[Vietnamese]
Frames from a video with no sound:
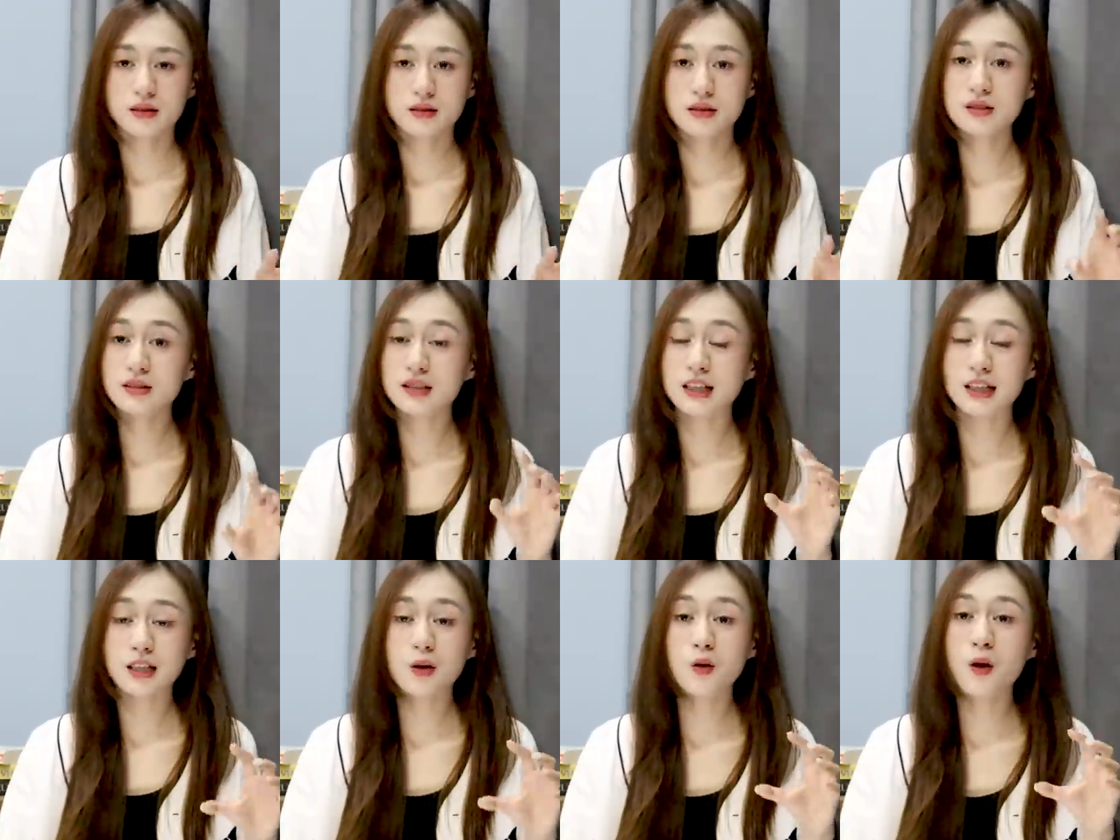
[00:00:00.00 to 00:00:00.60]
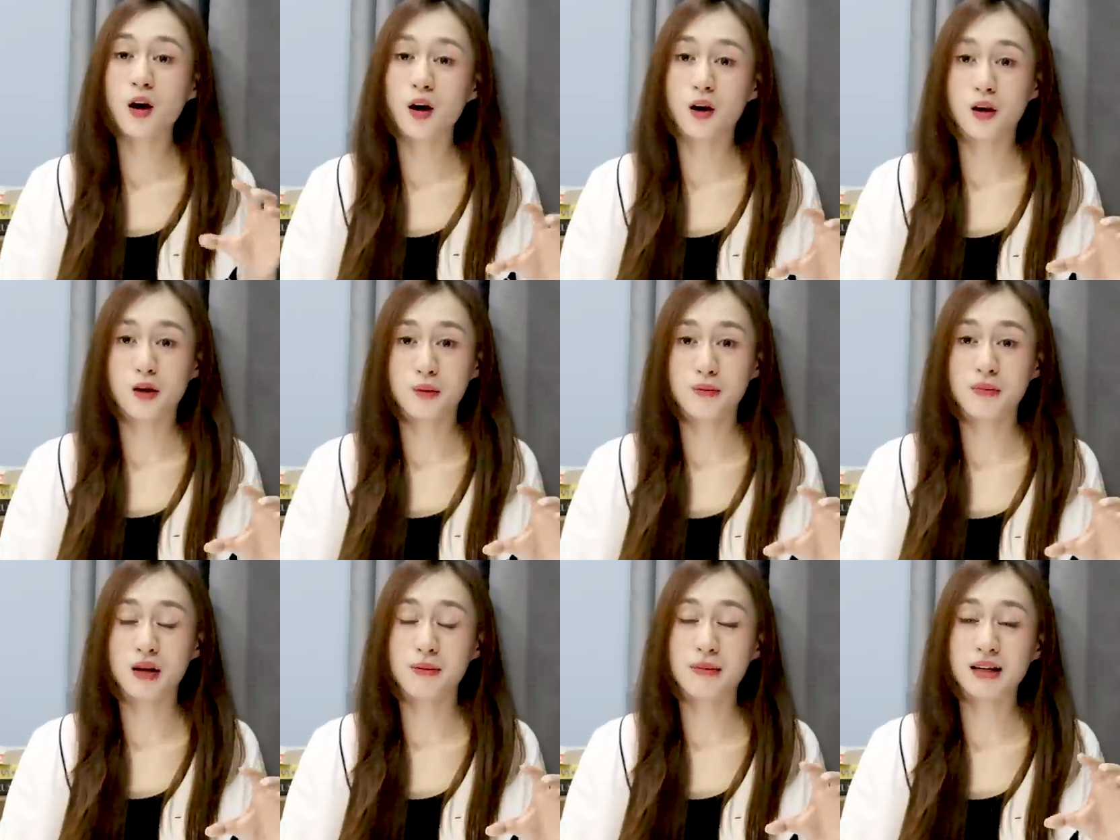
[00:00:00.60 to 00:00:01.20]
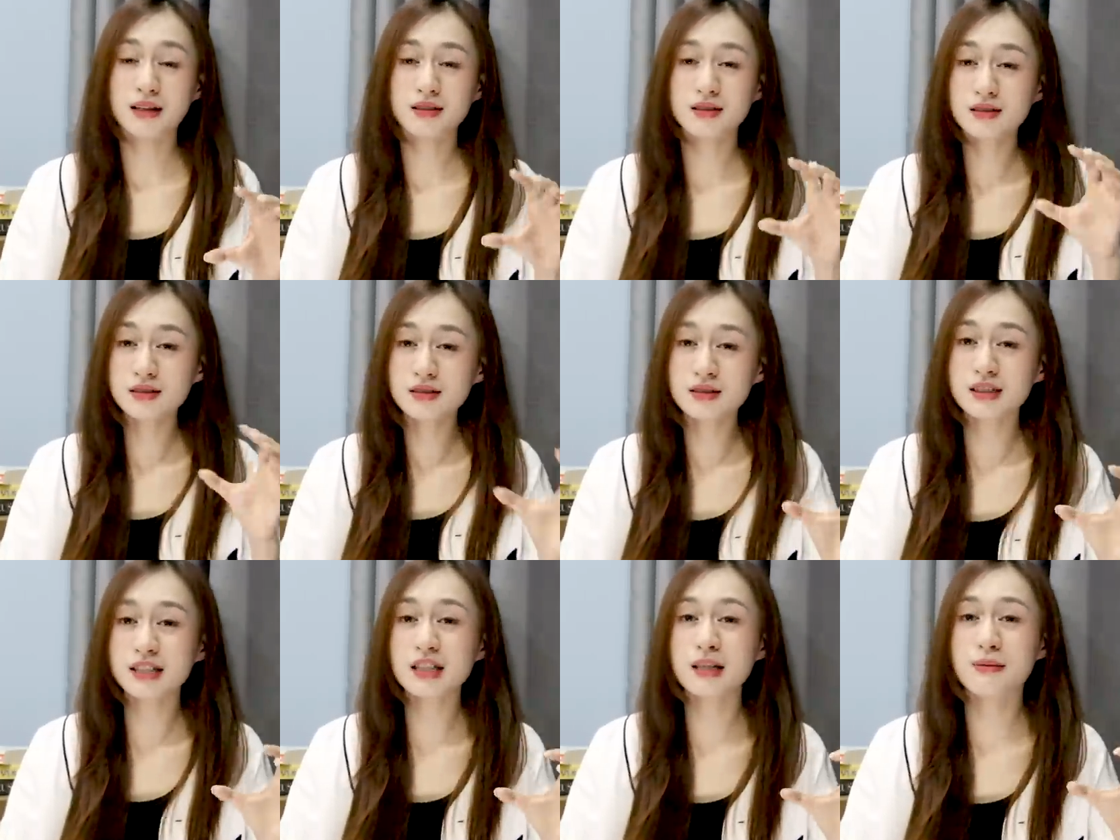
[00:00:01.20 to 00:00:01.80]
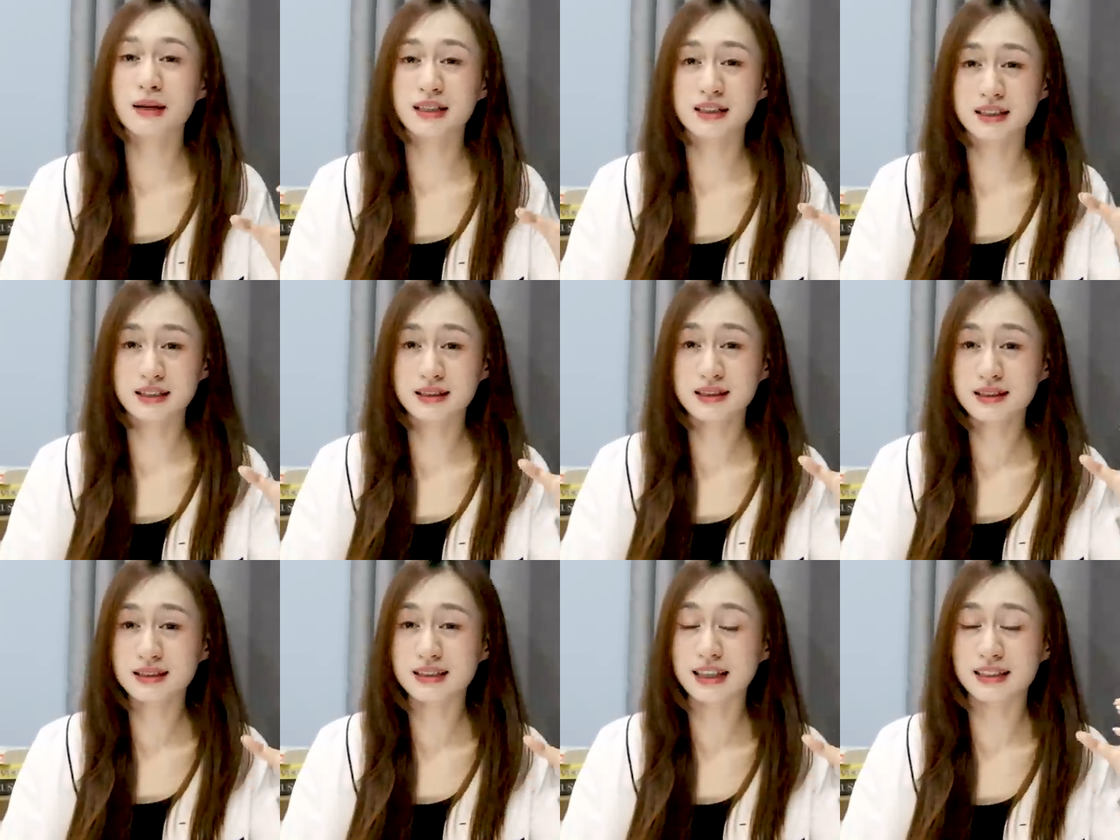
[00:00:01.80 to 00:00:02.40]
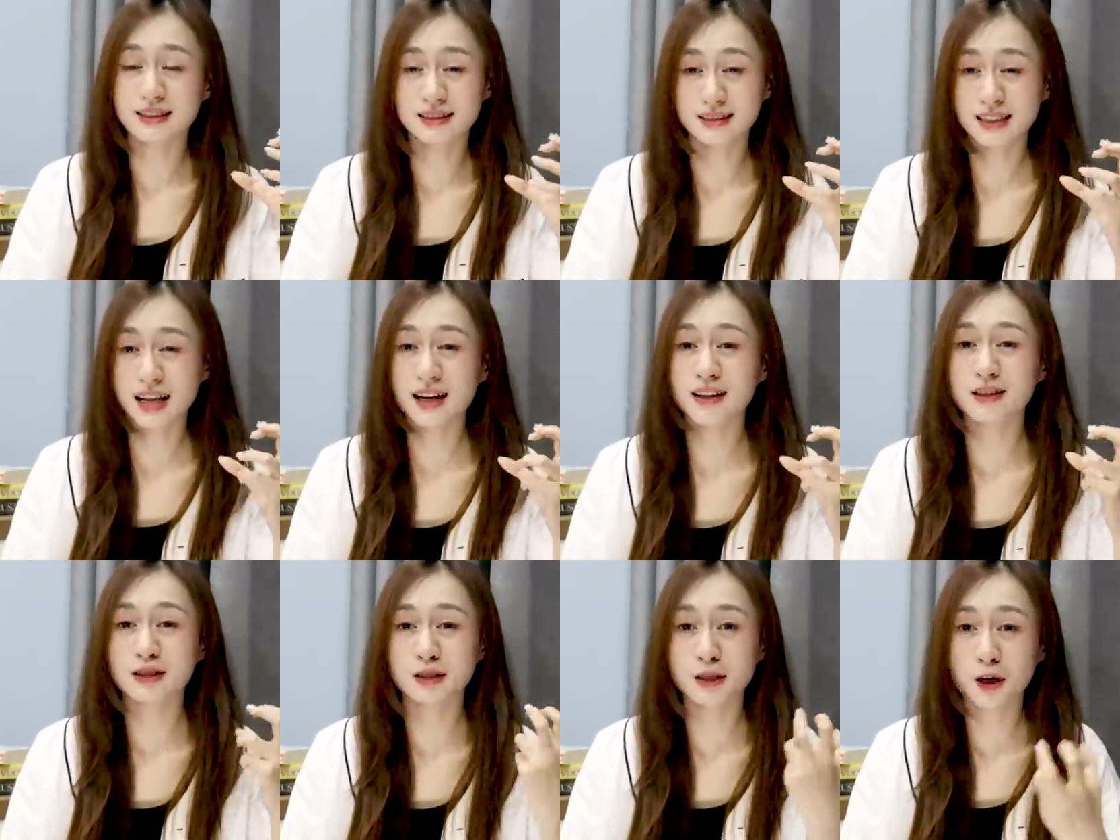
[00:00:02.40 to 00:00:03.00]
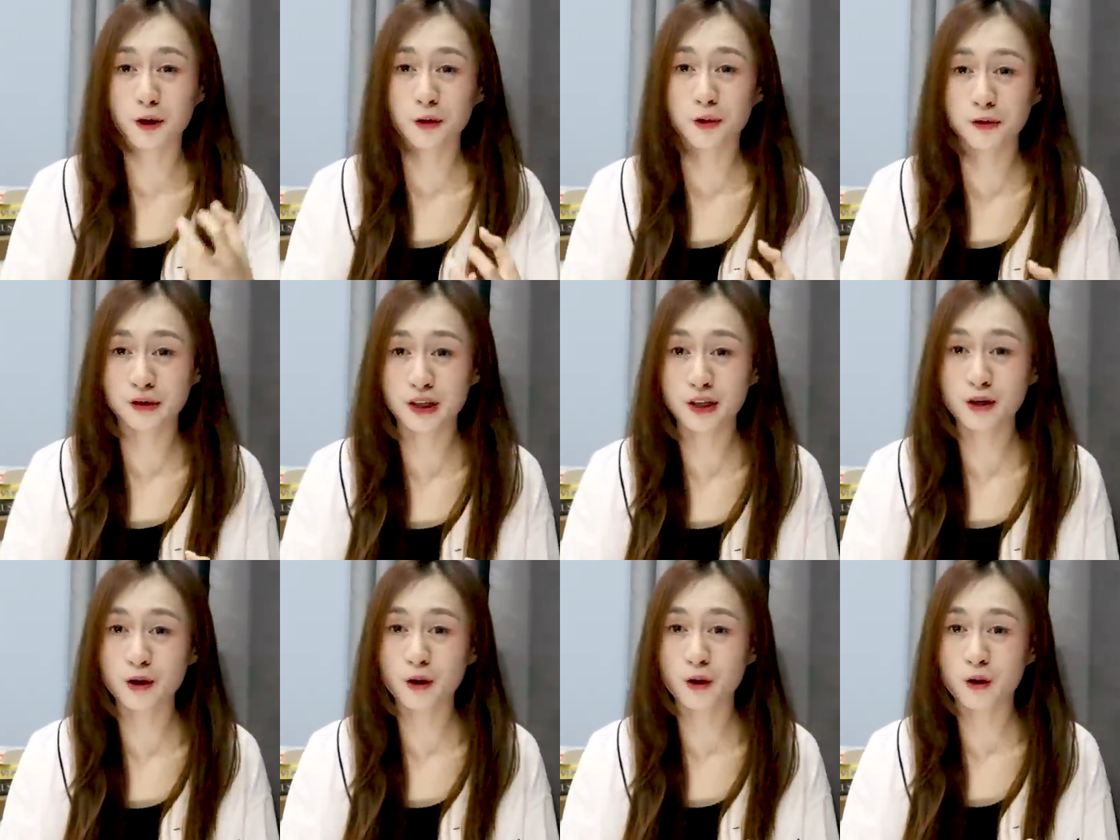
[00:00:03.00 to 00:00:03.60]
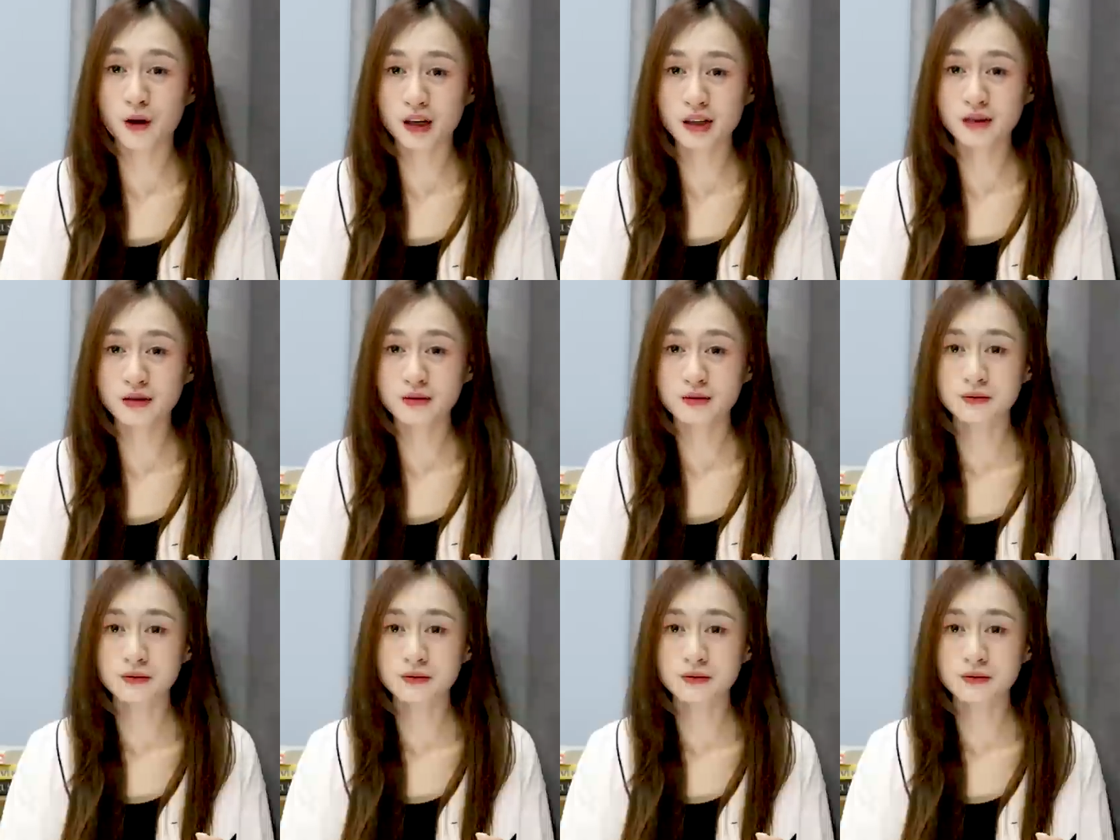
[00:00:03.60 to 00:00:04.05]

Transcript: như cái câu hỏi mà bạn nữ kia bạn ấy đặt ra ở đầu video ấy